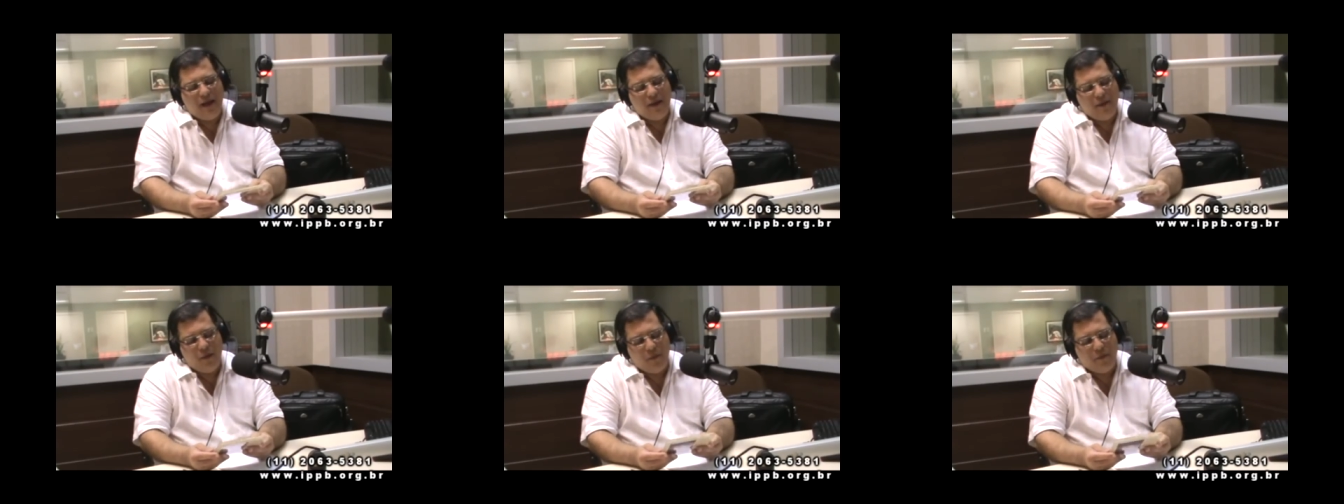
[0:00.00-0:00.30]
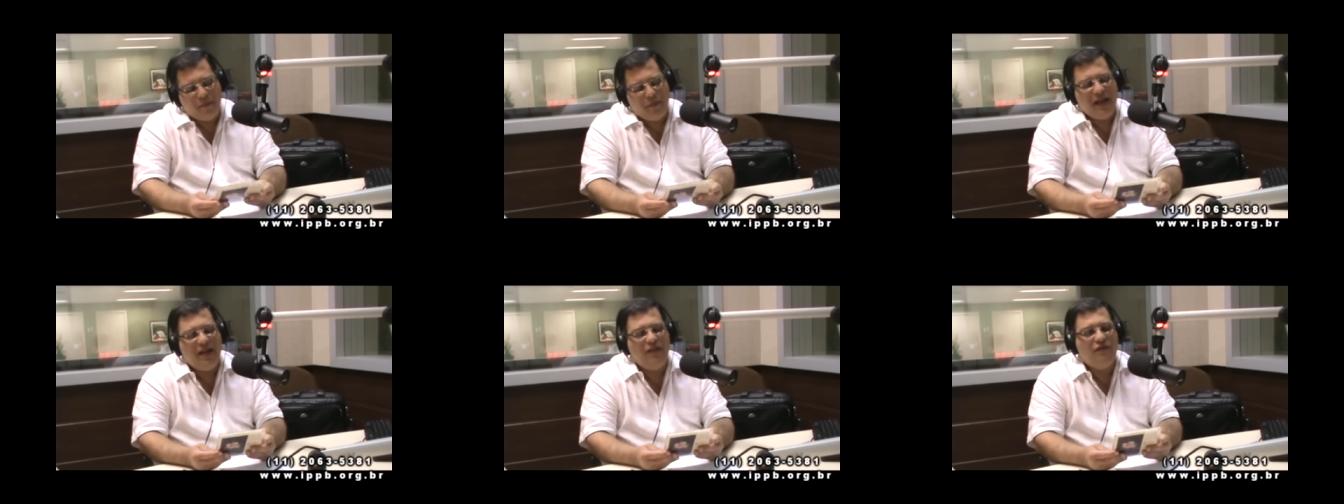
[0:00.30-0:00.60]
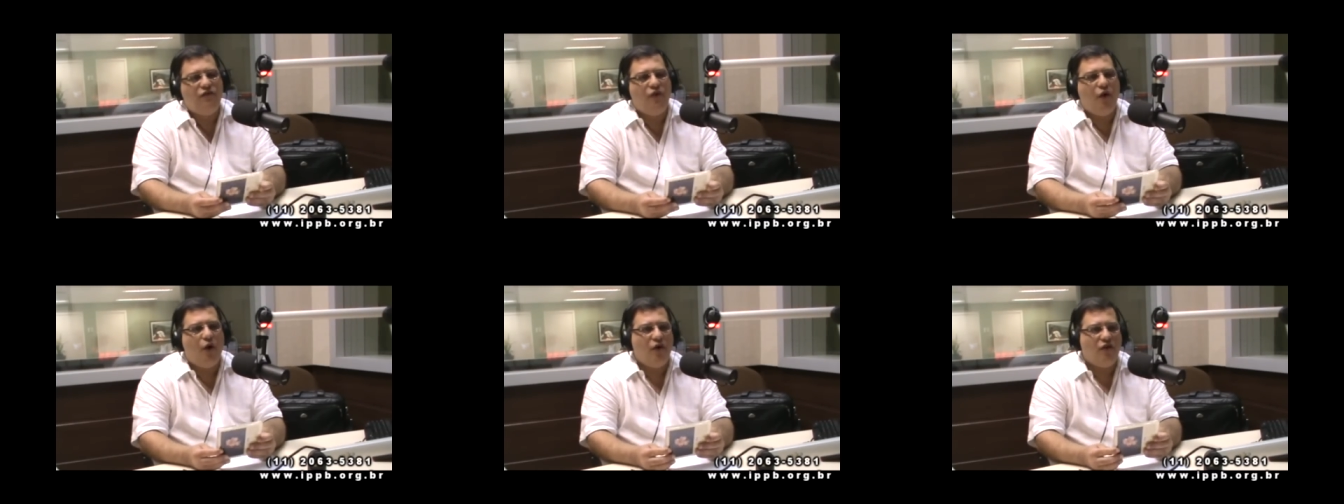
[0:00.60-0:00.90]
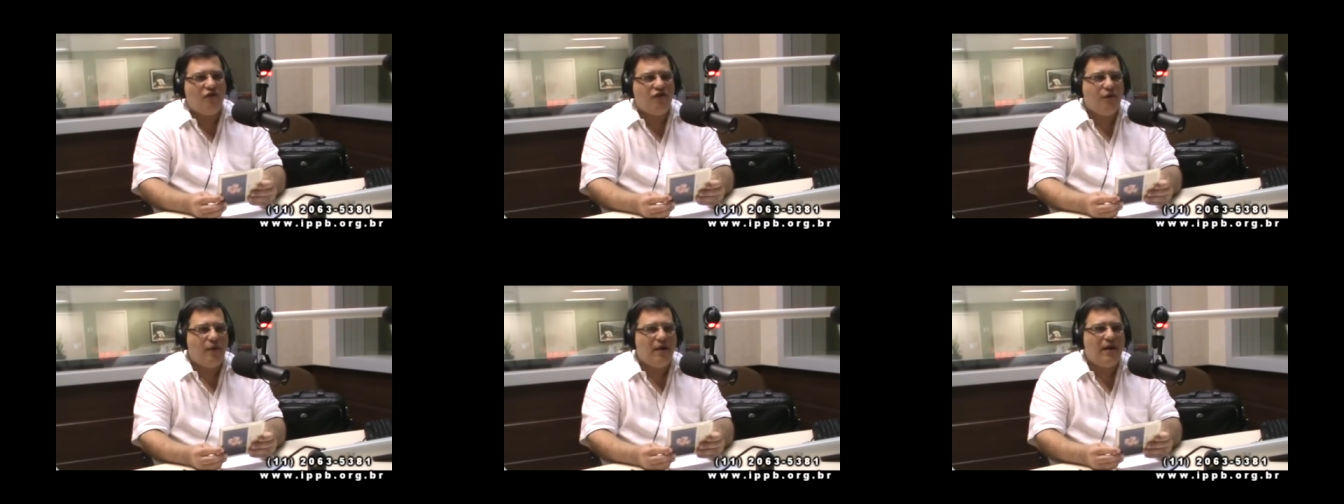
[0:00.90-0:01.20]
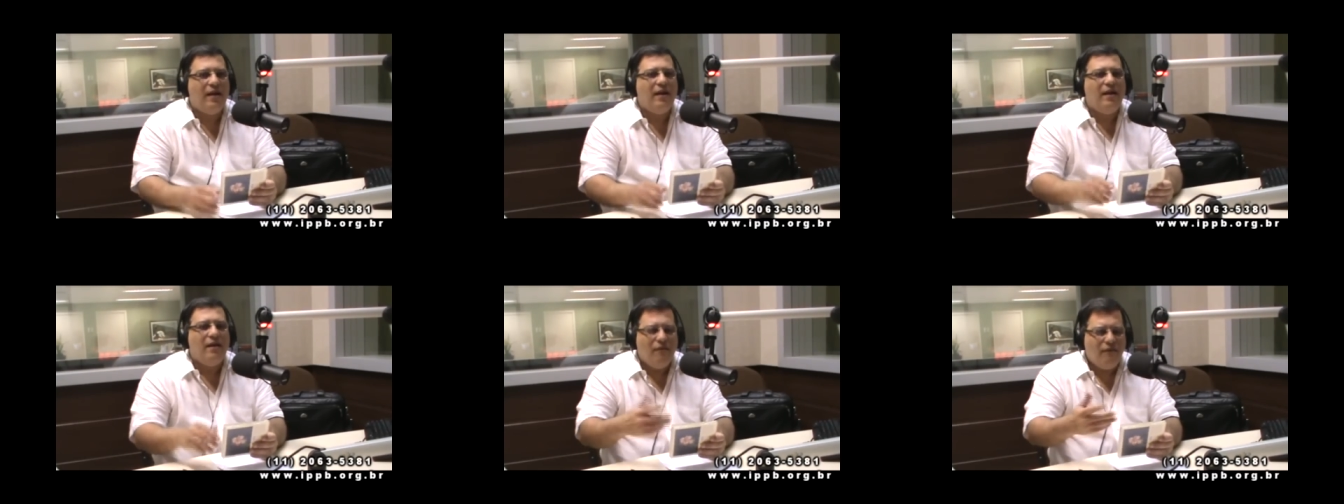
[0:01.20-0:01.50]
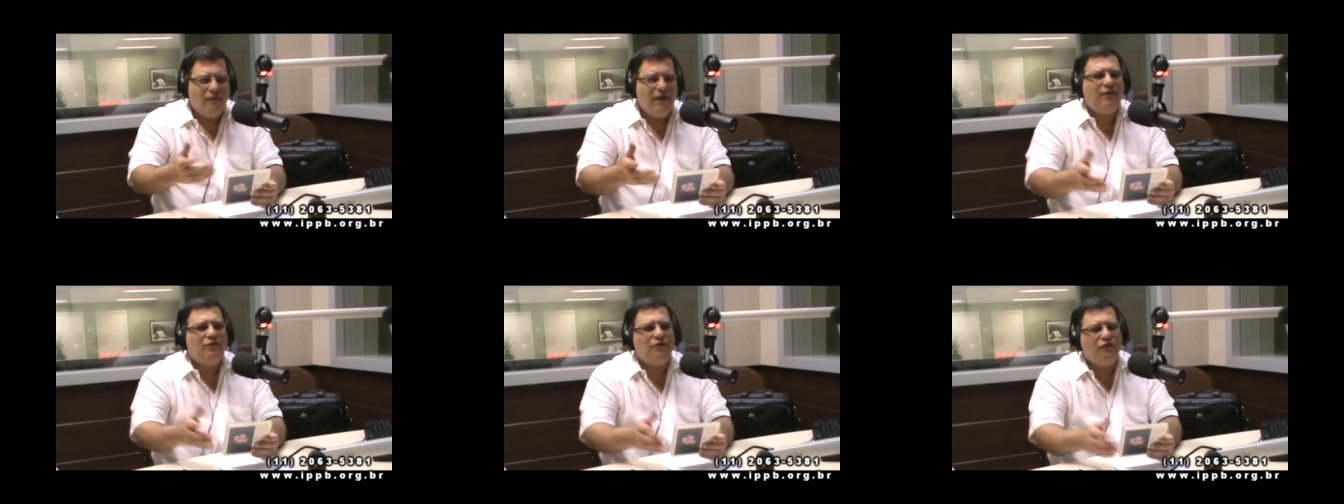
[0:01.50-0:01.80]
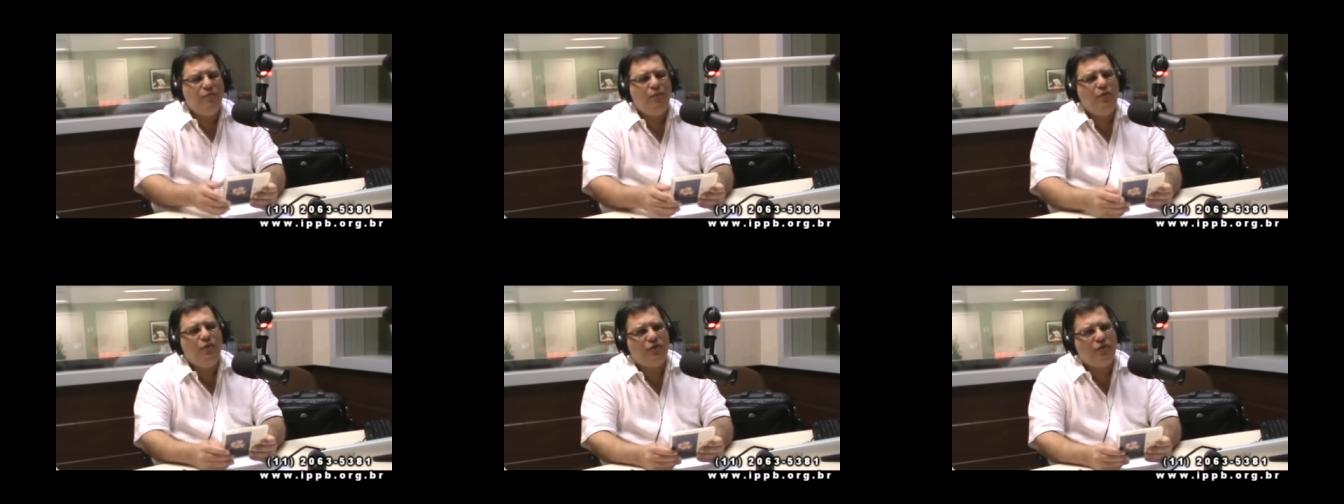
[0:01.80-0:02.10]
a, o Prem Joshua,
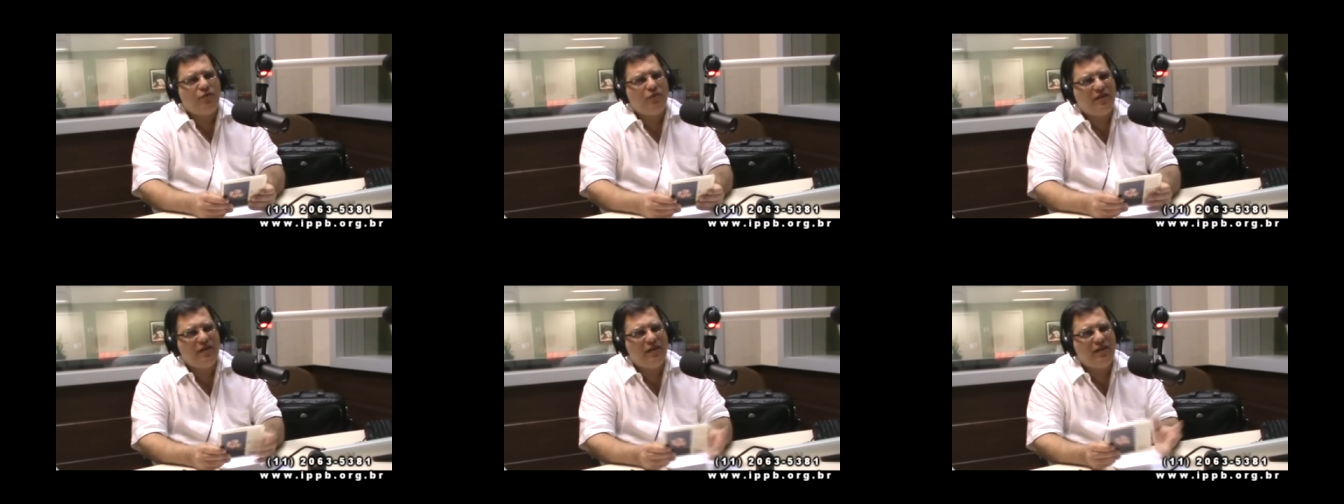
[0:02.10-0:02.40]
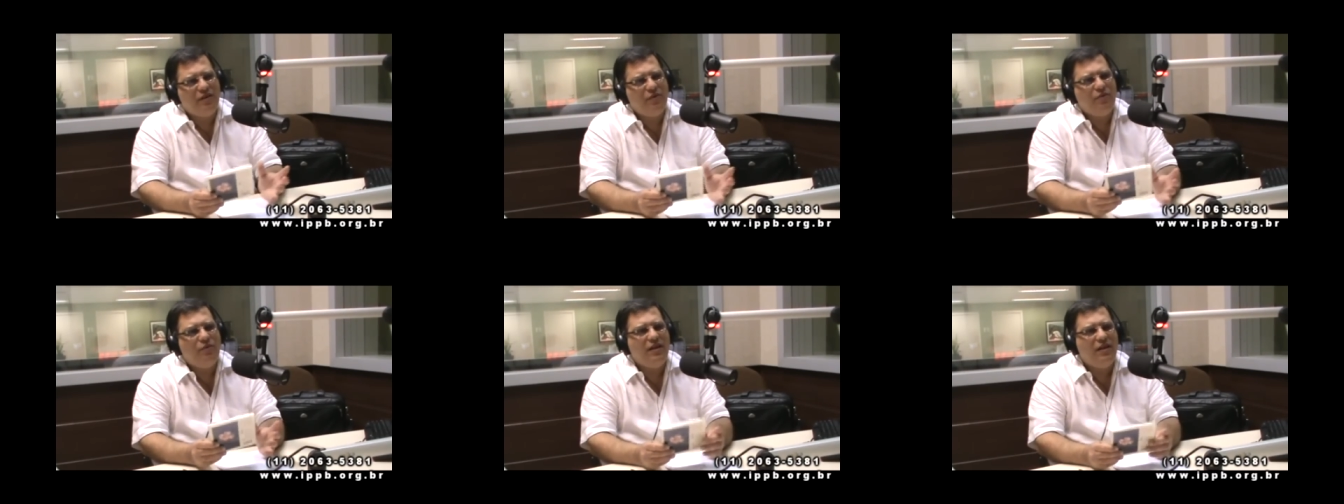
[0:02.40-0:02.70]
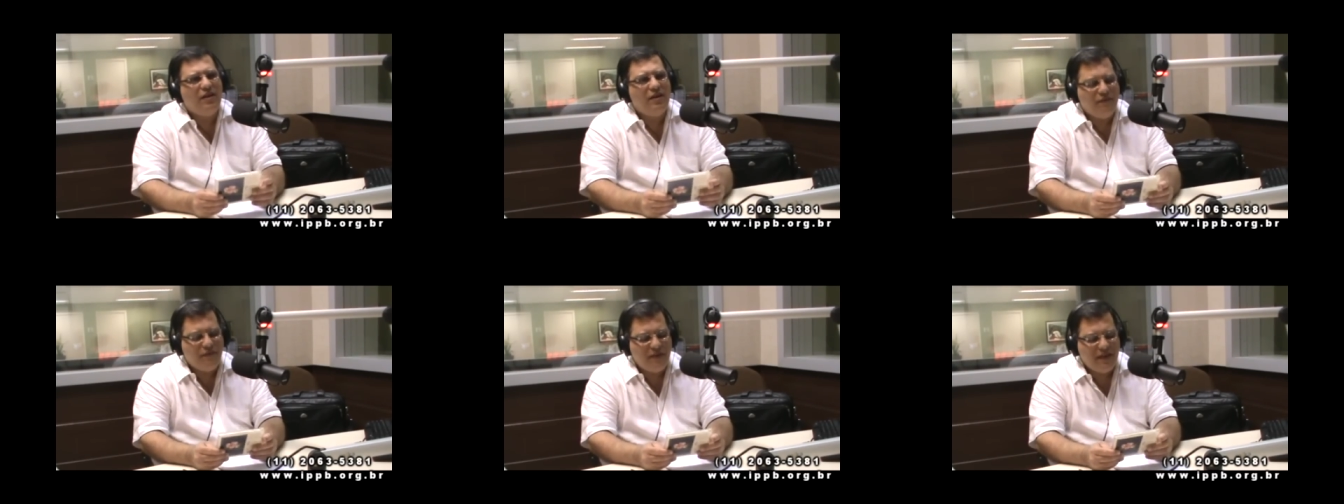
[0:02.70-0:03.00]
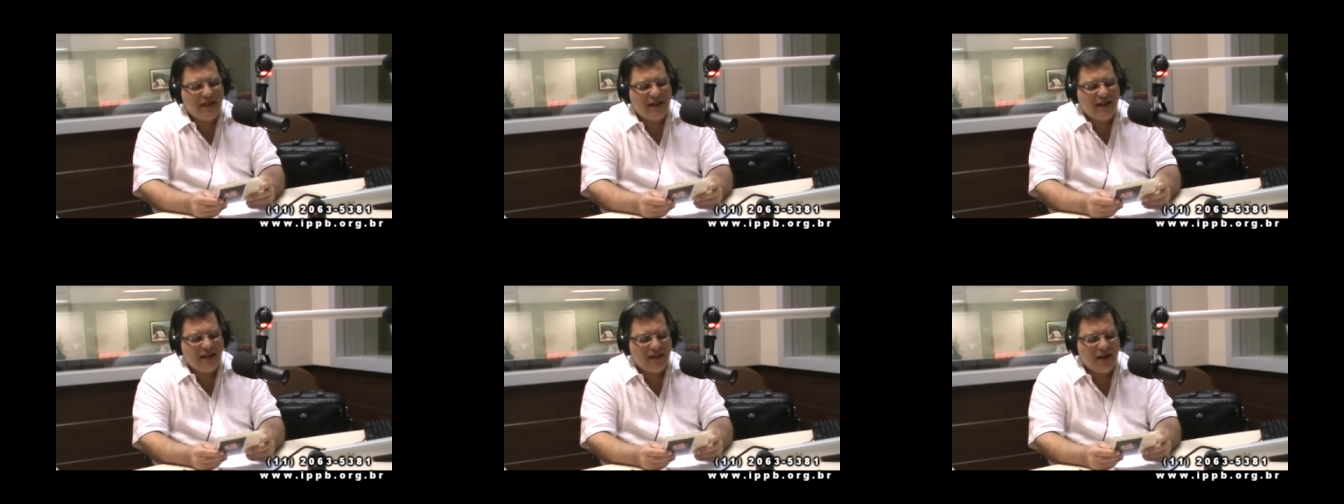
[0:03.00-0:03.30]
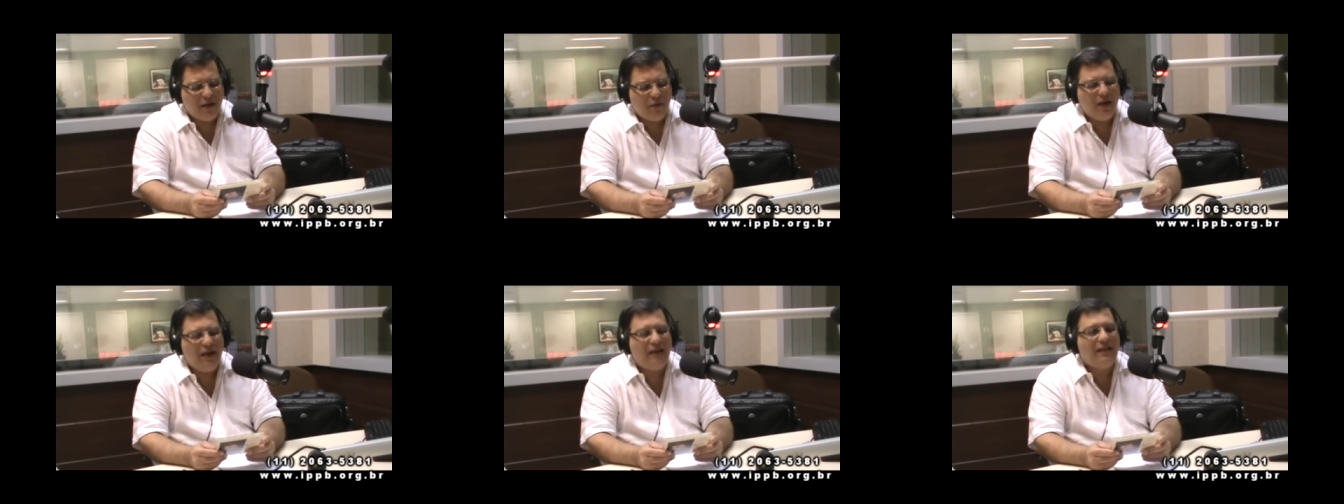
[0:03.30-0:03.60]
vários músicos que se uniram e fizeram essa